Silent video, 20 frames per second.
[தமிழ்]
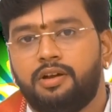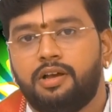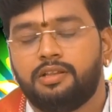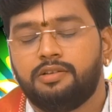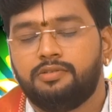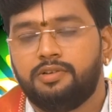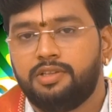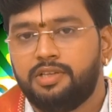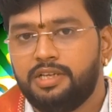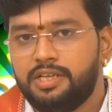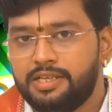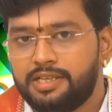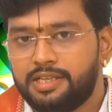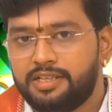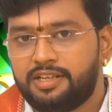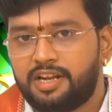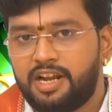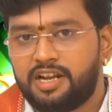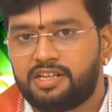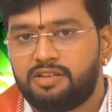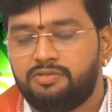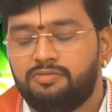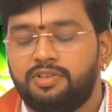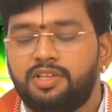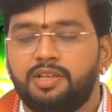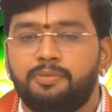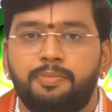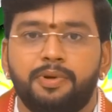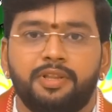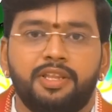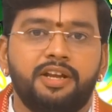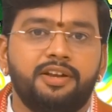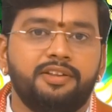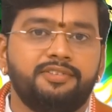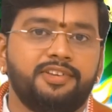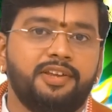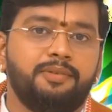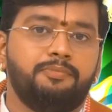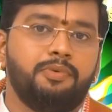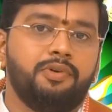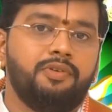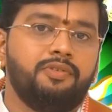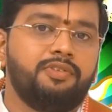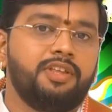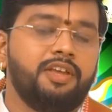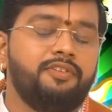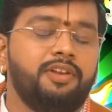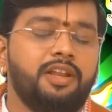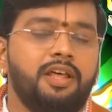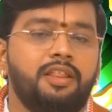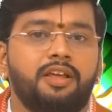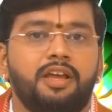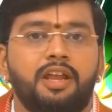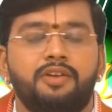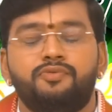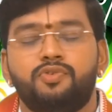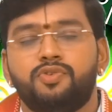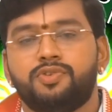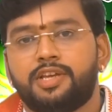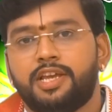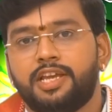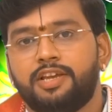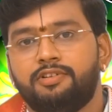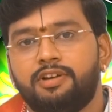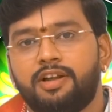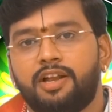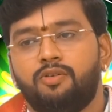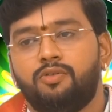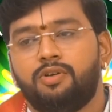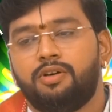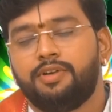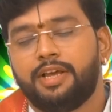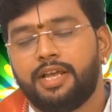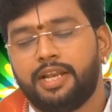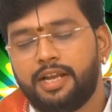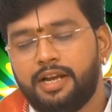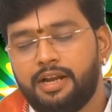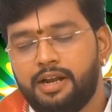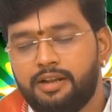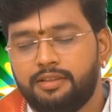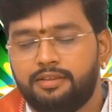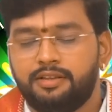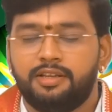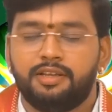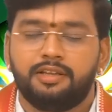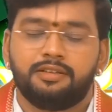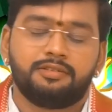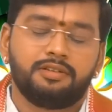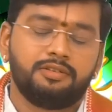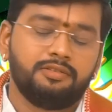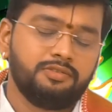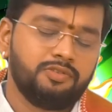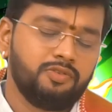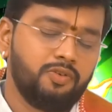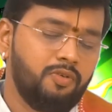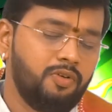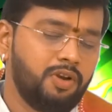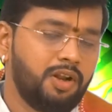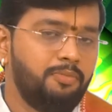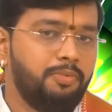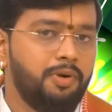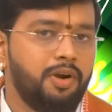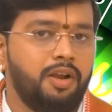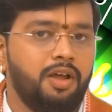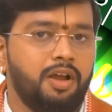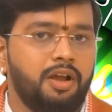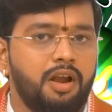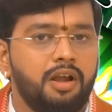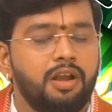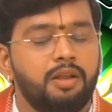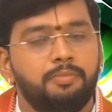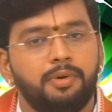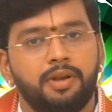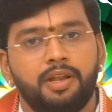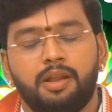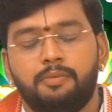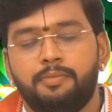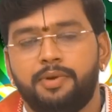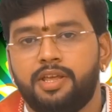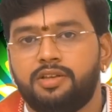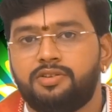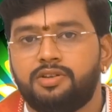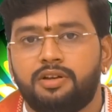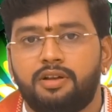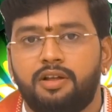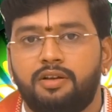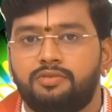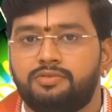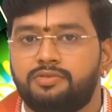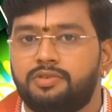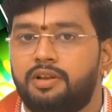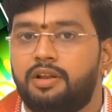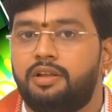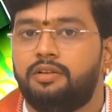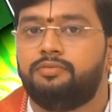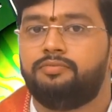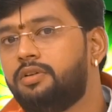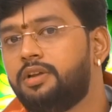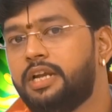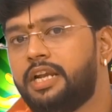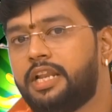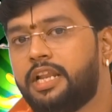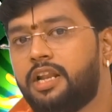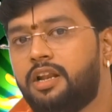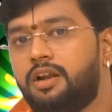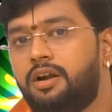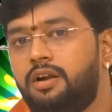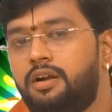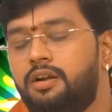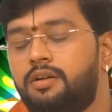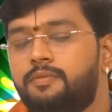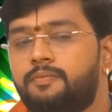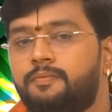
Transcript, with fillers: அது வந்து சந்திராஷ்டம் வந்து இப்படி தான் டிசைட் பண்ணும் தேவையில்லாத கன்ஃபியூஸ் ஆகிக்க வேண்டாம் உங்கள் வேலைகளை எடுத்து நீங்கள் ஓவராக பண்ணலாம் கண்டிப்பாக நல்லபடியாக செட் ஆகும் சொல்லலாம் இன்றைய நாள்